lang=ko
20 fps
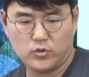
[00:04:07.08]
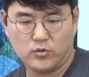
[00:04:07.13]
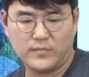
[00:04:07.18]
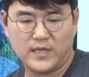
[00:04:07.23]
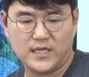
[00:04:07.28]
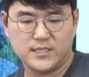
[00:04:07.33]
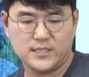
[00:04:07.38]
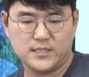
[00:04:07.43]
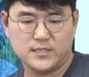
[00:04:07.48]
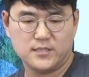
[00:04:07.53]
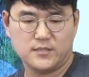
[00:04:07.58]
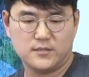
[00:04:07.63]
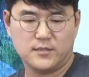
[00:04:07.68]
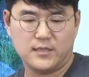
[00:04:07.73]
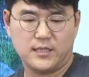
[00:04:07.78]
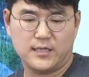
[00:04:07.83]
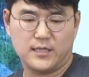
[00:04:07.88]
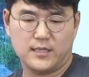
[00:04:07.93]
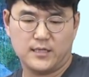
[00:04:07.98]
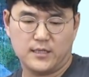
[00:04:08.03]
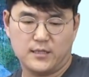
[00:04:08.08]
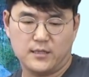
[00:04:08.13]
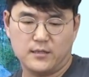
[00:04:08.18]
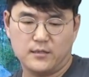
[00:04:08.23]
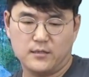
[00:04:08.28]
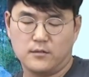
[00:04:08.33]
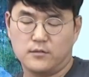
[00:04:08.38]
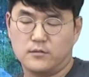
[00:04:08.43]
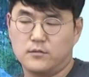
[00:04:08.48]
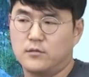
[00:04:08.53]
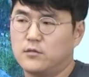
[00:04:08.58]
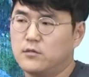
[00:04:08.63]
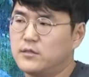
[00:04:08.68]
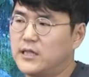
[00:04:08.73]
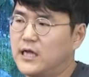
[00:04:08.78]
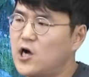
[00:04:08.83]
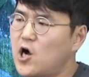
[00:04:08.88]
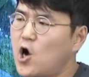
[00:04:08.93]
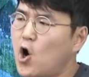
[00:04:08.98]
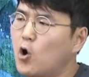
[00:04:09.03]
보통 많이 쓰는데 어떤
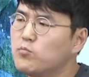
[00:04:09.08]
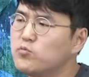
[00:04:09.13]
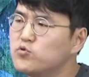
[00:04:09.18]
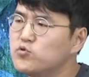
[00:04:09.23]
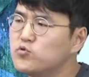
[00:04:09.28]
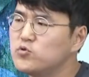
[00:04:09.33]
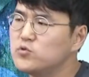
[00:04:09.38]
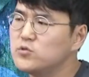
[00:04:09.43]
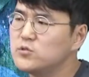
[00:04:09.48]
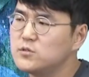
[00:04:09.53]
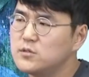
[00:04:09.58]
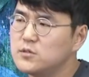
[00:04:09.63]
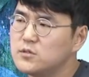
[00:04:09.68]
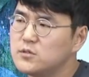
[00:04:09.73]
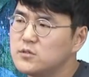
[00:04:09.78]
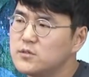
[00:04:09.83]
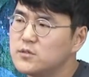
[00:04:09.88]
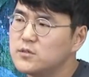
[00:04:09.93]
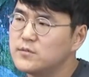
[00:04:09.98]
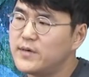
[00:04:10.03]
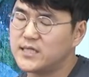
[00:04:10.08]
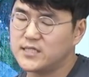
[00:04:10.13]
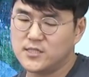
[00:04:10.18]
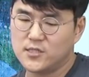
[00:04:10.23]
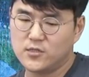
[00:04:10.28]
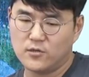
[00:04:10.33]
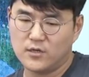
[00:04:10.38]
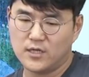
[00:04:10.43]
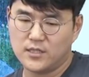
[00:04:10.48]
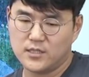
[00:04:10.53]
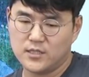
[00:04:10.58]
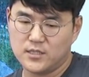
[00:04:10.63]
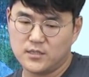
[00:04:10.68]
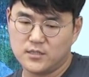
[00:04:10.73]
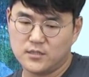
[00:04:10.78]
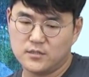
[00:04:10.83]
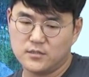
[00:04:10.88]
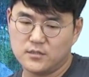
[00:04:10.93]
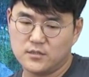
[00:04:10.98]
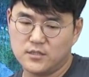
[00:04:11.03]
내가 거부받을 것
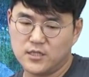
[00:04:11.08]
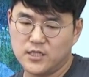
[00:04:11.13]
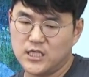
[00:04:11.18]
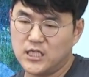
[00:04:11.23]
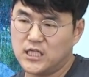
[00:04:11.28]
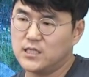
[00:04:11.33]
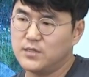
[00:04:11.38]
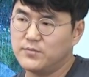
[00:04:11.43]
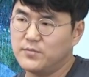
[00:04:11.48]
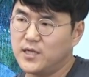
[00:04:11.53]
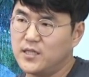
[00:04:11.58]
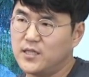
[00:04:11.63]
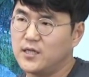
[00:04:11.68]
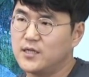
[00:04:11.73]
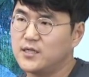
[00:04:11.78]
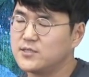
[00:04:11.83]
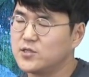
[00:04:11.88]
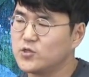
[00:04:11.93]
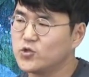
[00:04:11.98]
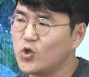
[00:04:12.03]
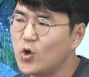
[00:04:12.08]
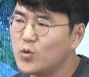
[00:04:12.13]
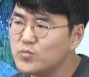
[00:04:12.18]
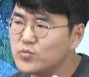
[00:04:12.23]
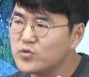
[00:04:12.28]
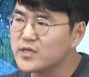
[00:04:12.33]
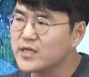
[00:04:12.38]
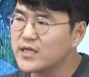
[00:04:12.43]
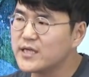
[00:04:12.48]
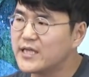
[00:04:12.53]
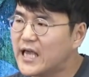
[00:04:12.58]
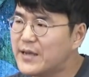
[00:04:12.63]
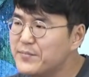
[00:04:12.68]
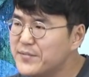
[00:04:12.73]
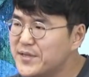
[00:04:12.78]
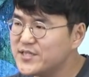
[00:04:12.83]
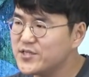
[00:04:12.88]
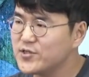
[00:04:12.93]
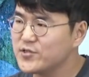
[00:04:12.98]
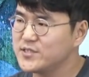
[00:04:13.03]
같은 느낌에 대해서 너무 이렇게
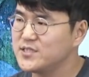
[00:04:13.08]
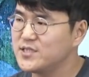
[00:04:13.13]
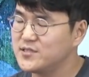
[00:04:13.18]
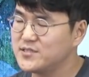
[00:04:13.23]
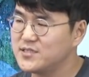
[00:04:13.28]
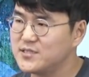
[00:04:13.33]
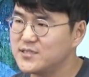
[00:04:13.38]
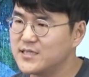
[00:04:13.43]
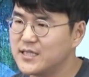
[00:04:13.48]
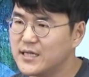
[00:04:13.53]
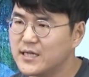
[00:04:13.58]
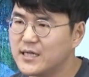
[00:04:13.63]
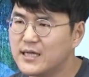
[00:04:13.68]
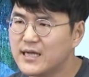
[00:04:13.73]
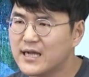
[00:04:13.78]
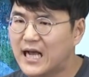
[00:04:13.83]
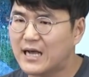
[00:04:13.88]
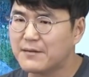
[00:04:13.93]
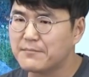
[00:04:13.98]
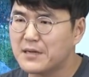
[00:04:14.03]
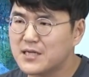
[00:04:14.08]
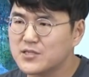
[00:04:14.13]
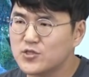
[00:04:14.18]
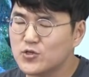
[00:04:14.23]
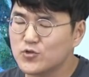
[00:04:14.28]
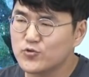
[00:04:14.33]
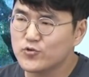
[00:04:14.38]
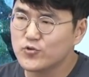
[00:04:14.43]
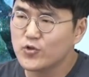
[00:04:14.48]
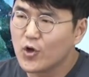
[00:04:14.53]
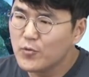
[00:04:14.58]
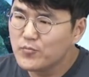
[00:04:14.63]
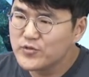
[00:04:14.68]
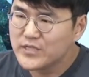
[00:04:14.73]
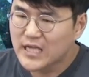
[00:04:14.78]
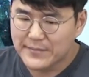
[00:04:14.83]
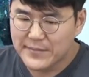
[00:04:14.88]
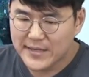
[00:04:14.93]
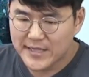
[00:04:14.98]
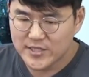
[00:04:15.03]
예민해져 있었을 때 감각적으로 너무
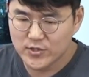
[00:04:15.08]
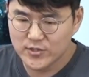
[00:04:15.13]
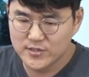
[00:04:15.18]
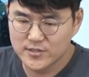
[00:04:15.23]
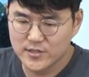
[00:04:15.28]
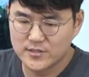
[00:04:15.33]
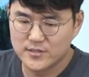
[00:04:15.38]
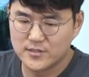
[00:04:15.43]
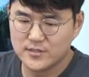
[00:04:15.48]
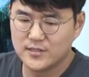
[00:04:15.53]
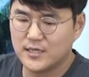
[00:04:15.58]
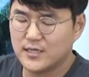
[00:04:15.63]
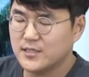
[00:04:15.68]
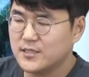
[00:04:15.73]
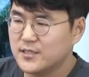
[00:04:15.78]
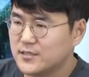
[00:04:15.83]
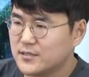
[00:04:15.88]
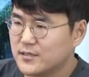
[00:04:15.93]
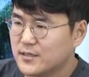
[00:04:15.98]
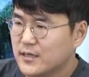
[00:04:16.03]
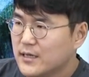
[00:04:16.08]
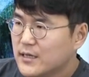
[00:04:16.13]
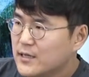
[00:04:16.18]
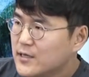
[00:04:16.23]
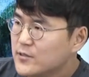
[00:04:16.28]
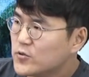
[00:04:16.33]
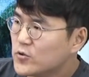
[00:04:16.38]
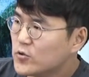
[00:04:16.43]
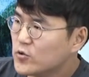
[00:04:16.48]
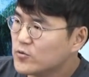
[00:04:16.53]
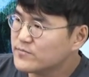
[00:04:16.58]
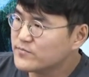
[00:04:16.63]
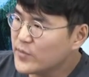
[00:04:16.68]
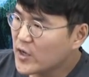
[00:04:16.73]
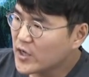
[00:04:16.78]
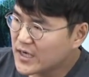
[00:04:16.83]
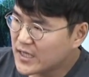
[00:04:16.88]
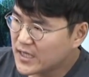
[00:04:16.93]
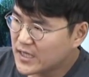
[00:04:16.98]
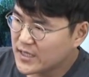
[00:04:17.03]
예민해져 있었을 때는 조금
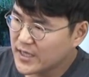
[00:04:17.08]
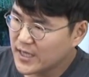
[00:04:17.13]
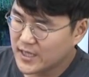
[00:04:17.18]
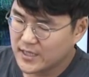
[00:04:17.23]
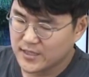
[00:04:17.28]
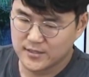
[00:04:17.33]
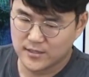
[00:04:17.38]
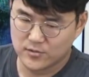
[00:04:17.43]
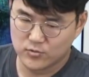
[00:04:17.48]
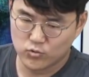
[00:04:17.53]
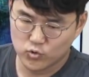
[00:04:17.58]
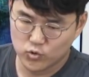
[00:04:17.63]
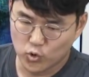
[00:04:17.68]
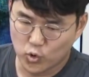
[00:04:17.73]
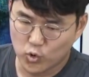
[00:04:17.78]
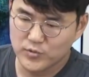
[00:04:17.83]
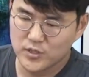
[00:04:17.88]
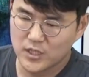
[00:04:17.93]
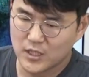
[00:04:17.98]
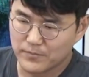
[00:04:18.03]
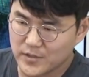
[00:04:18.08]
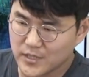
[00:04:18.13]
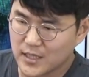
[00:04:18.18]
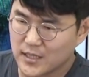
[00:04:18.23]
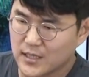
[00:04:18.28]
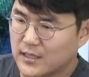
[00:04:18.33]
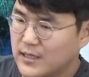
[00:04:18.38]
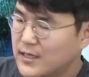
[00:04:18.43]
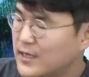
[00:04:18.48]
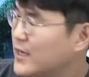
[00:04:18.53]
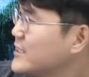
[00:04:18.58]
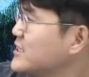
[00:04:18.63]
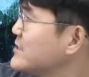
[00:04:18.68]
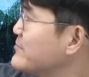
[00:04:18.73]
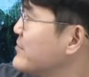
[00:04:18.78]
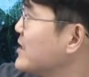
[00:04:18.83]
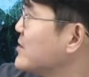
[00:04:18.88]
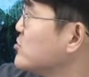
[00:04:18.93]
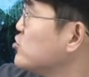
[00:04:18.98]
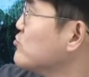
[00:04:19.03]
편안하게 하는데 또 도움이 됩니다
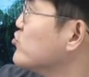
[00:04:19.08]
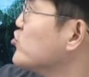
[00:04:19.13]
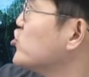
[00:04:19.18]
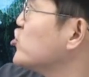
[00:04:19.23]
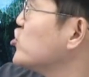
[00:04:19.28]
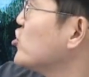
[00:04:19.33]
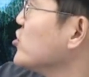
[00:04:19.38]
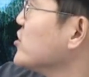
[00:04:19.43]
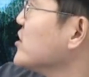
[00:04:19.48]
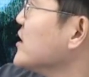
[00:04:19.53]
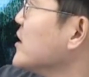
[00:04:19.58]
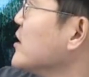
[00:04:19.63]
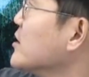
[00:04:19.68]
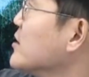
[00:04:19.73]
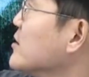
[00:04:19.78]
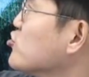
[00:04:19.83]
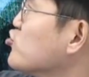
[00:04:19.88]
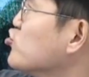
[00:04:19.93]
하지만 좀 부수적이에요.